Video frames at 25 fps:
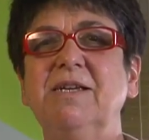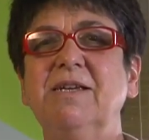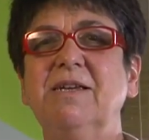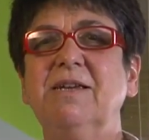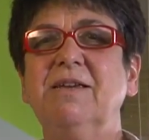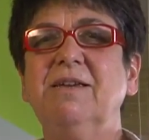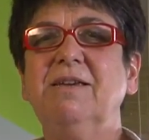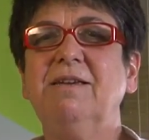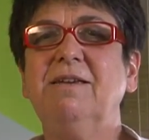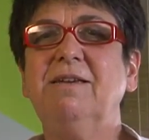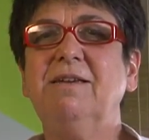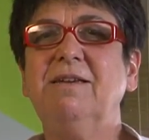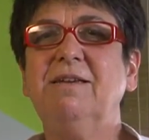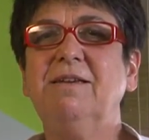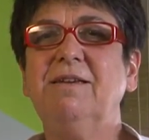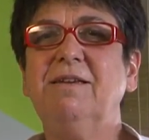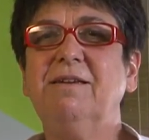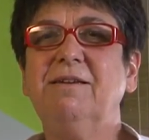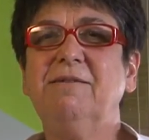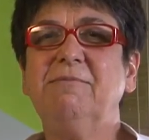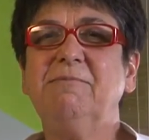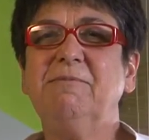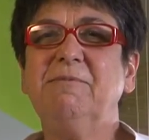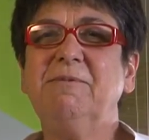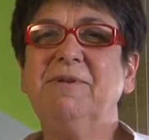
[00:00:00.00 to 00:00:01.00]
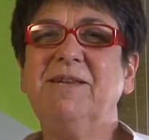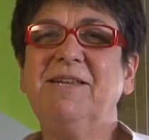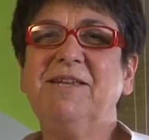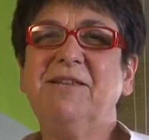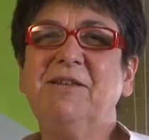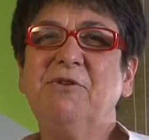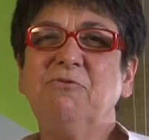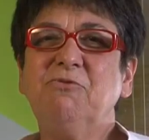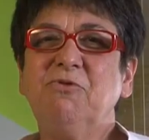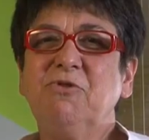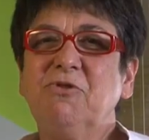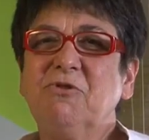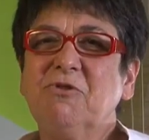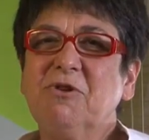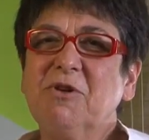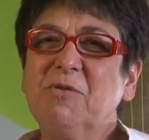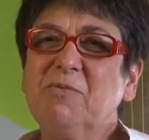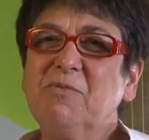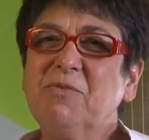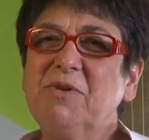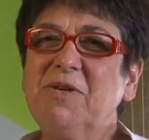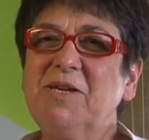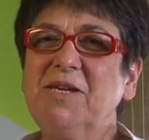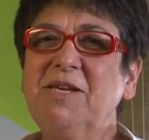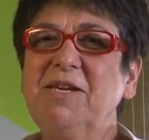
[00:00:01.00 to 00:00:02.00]
que le da un toque
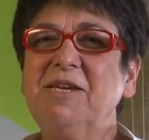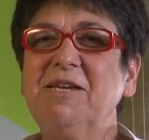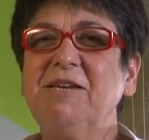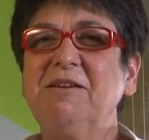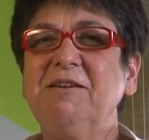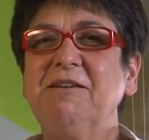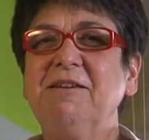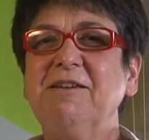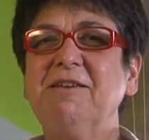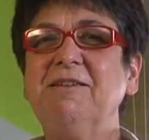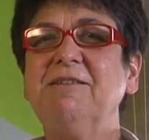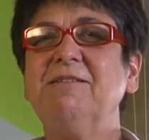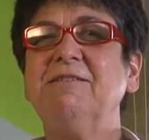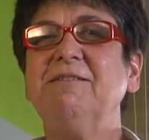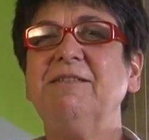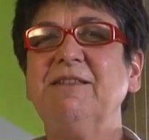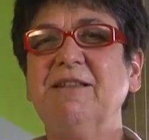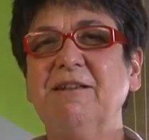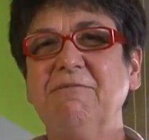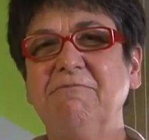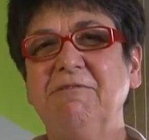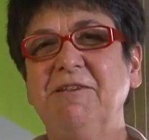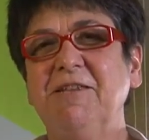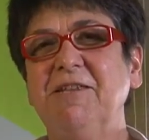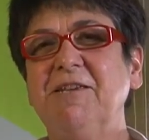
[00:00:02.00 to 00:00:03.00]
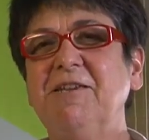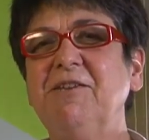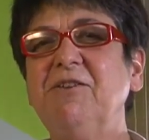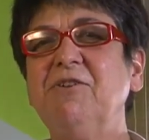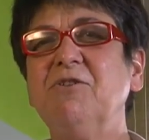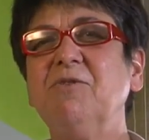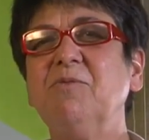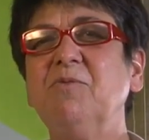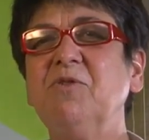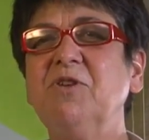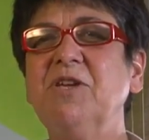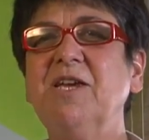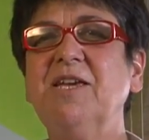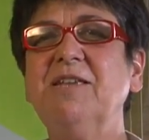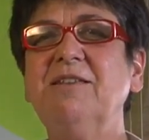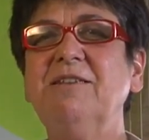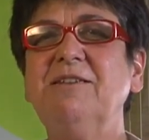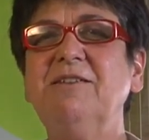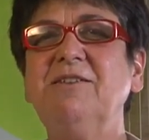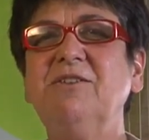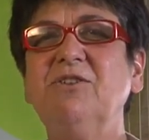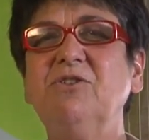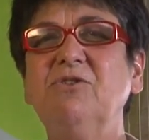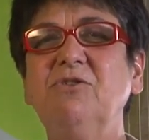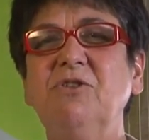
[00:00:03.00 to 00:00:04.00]
muy navideño, como ya he
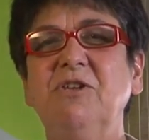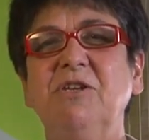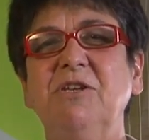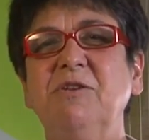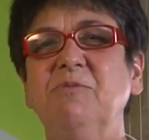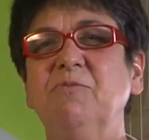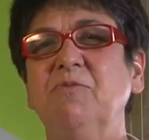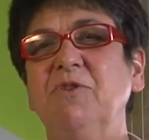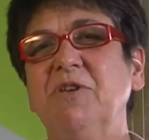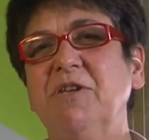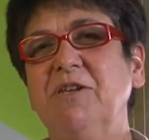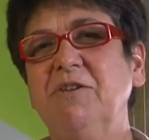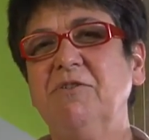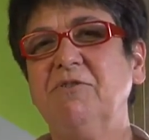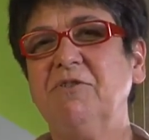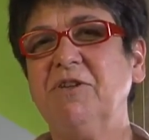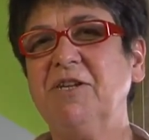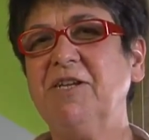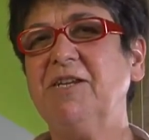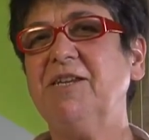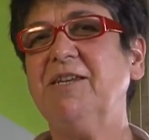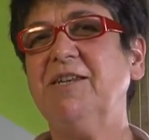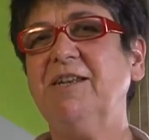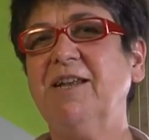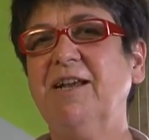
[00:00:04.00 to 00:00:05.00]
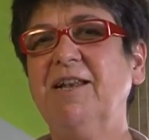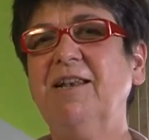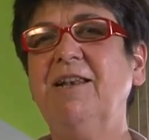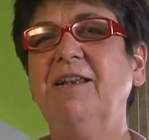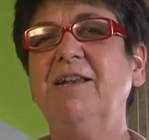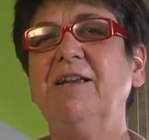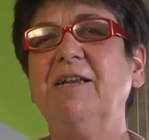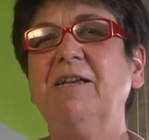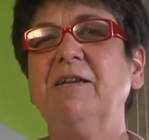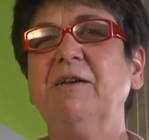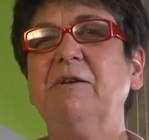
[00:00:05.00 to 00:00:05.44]
dicho, y muy original,